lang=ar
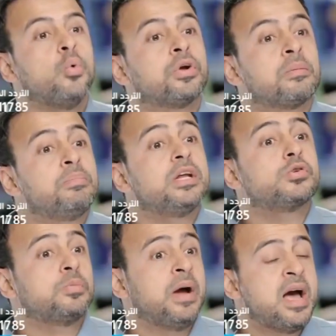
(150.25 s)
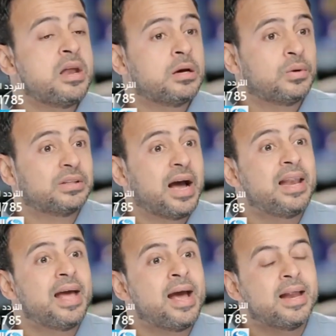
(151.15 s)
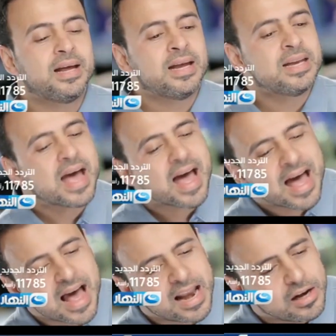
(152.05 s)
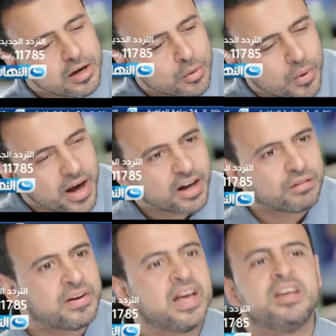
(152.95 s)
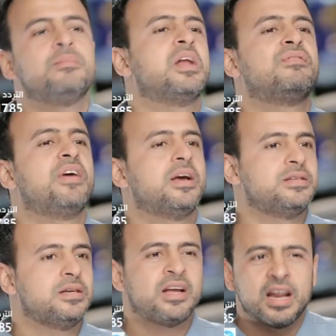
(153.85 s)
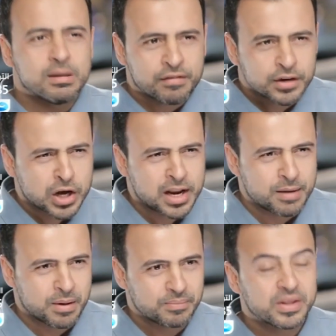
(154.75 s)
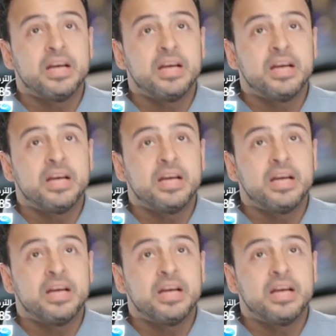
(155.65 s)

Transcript: وربنا سبحانه وتعالى قال إن أقل واحد في الجنة من الفائزين الجنة ما فيهاش غلابة